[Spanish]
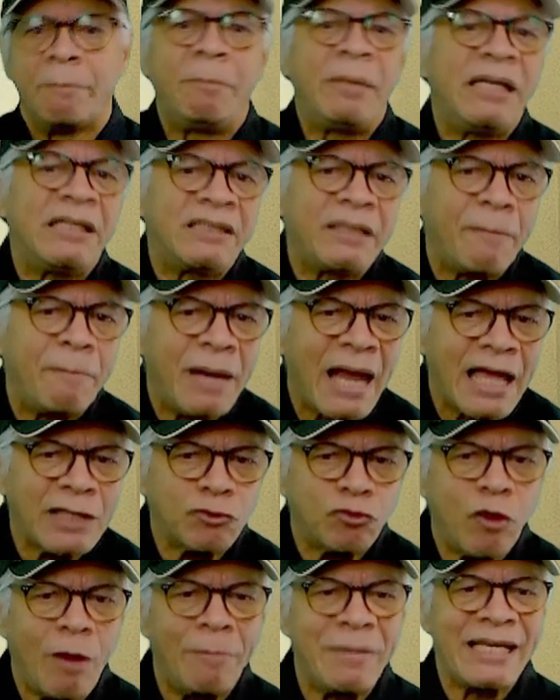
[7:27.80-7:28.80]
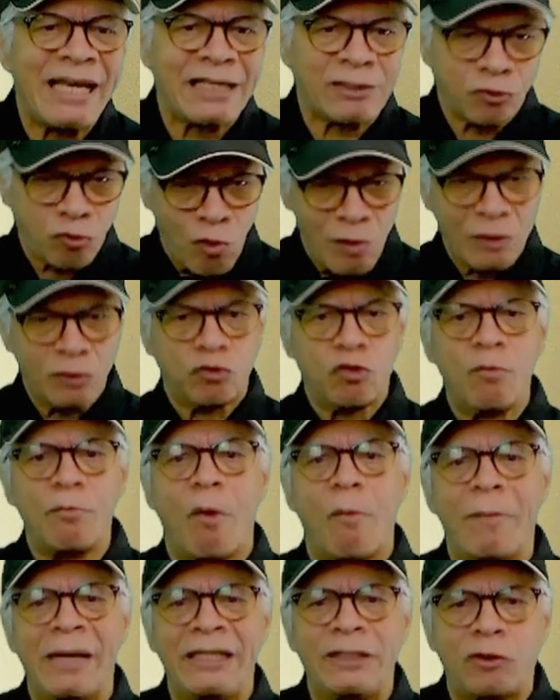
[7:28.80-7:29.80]
Y de Blasio amenazó en su
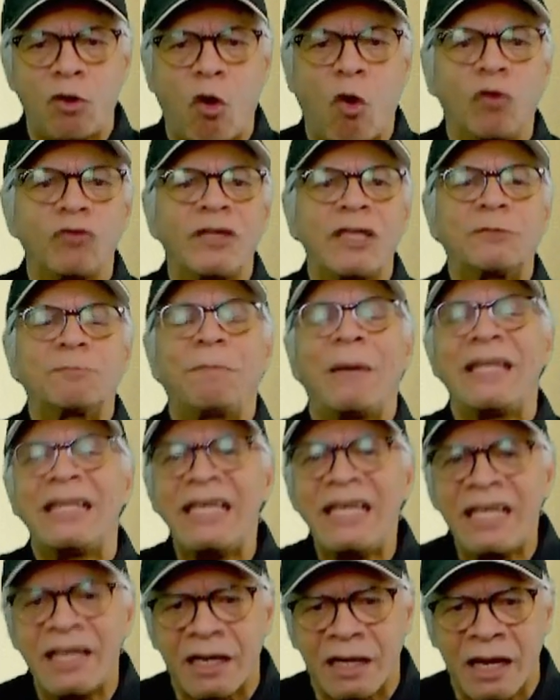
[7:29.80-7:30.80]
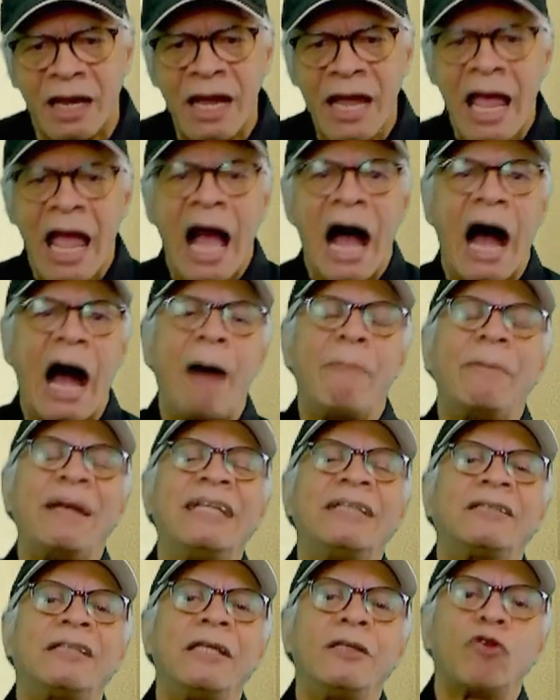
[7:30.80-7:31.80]
momento con despedir a
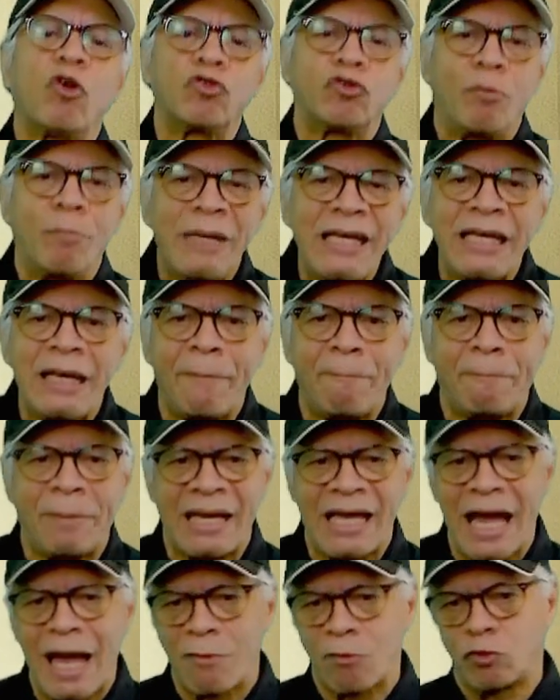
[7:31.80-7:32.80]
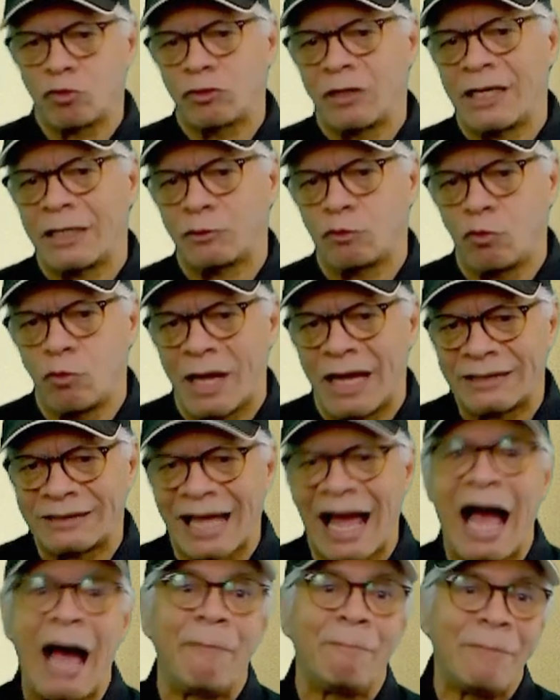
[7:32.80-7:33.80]
22 mil empleados de la ciudad
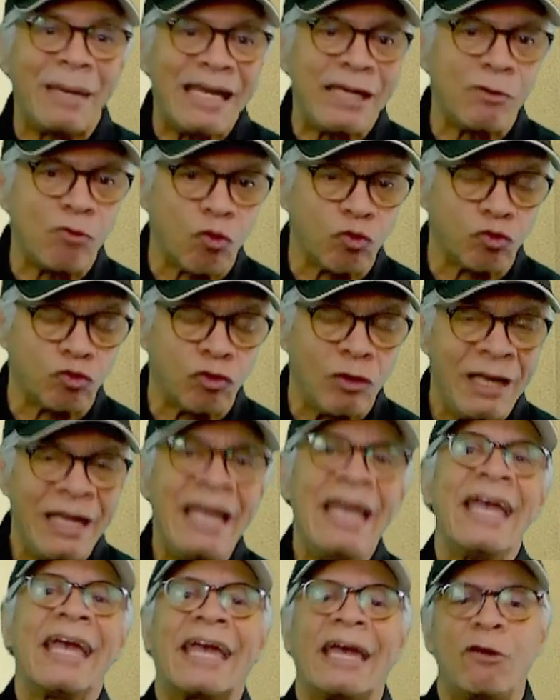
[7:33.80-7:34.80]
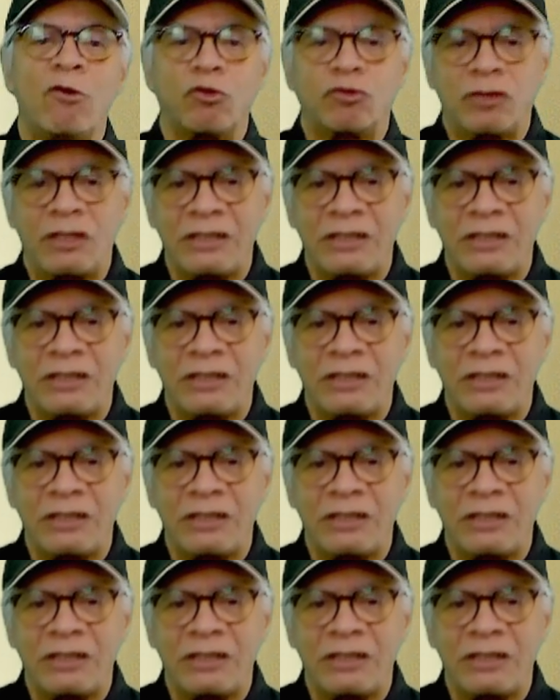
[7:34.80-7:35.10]
a menos que los